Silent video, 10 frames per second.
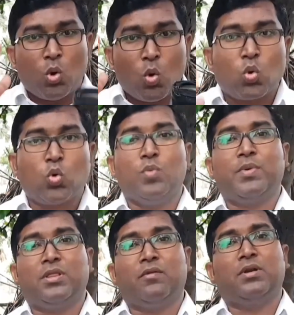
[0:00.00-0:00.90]
உன்
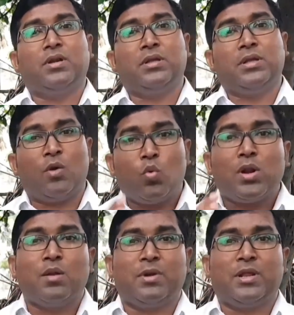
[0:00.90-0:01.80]
குடும்பத்தை விட்டு என்
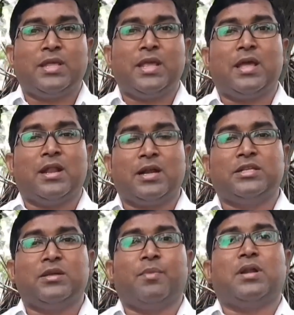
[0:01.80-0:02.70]
உடன்படிக்கையை நான்
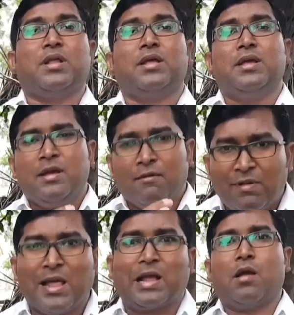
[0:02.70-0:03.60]
நினைச்ச மாட்டேன்
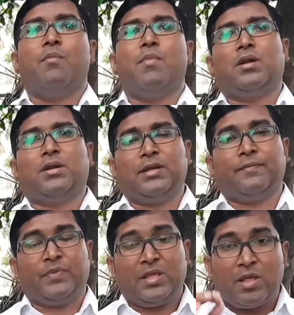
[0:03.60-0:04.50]
விளக்க மாட்டேன்
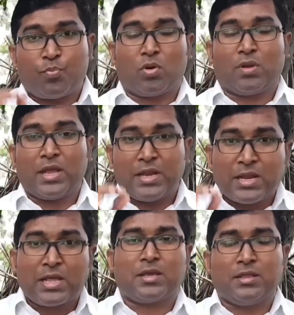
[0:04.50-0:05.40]
இதை போல தான்
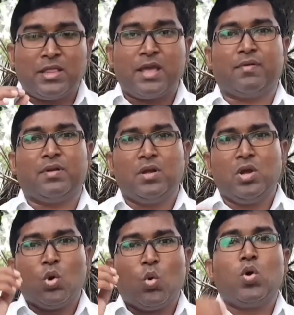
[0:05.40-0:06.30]
இன்னைக்கு தேவன்
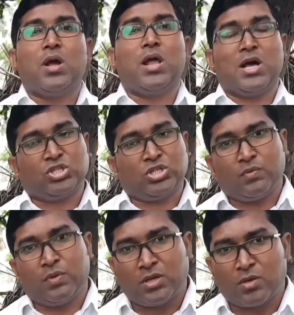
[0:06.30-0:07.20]
உங்களை
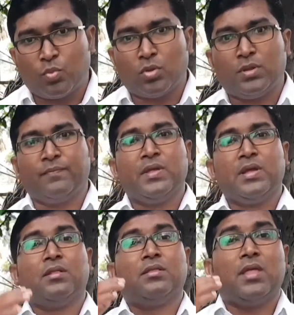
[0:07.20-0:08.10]
ஆசீர்வதிக்கும் போது
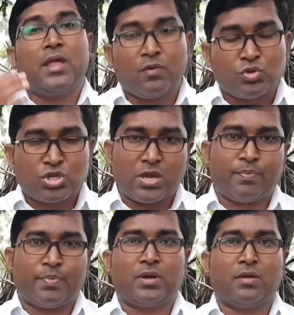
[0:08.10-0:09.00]
தேர்வு
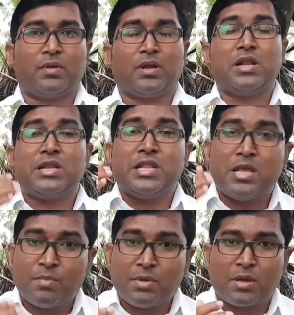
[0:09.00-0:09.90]
செய்யப்பட்டவர்கள்
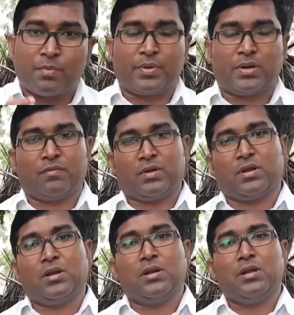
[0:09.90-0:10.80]

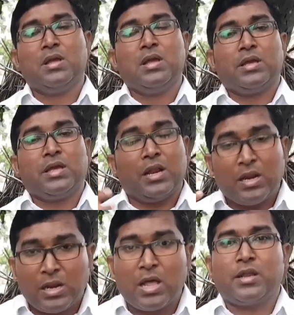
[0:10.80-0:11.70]
நியமிக்கப்பட்டவர்கள்
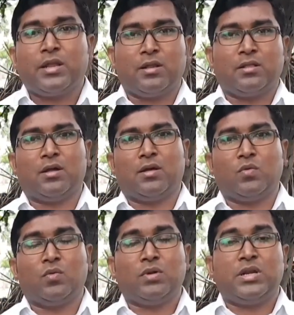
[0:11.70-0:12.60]
எல்லாரும்
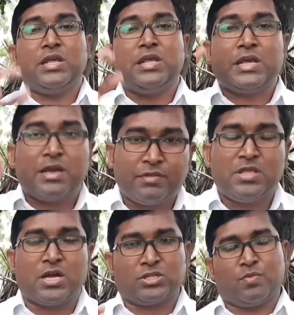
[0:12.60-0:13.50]
இருந்தாலும் நீங்கள்
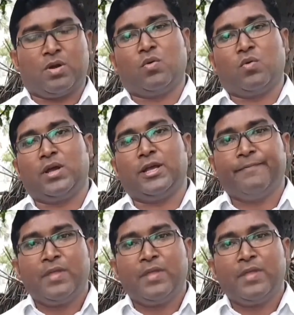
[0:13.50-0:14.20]
வித்தியாசமானவங்க